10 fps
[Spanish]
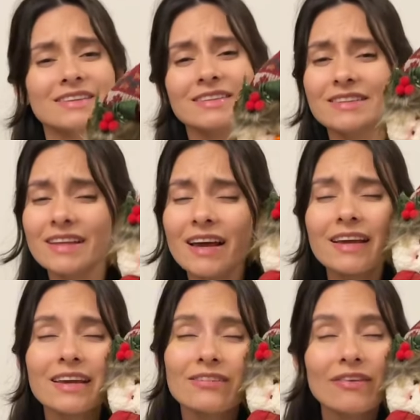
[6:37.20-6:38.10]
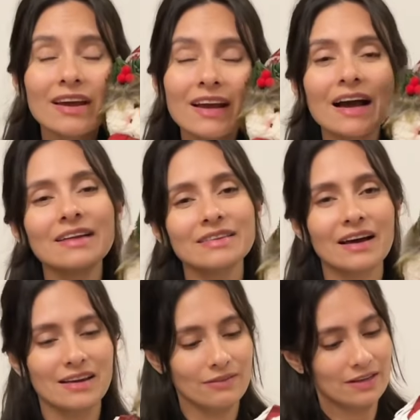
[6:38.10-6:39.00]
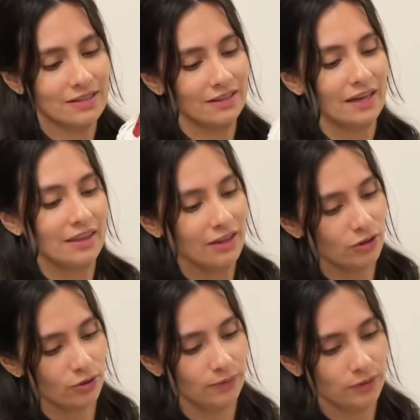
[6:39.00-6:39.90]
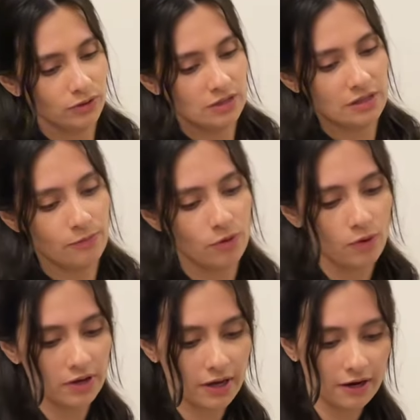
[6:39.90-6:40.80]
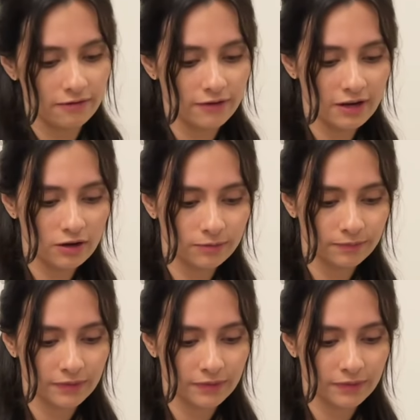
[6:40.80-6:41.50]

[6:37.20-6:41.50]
este de aquí me encanta y va sentadito. Entonces le pongo aquí en el filo,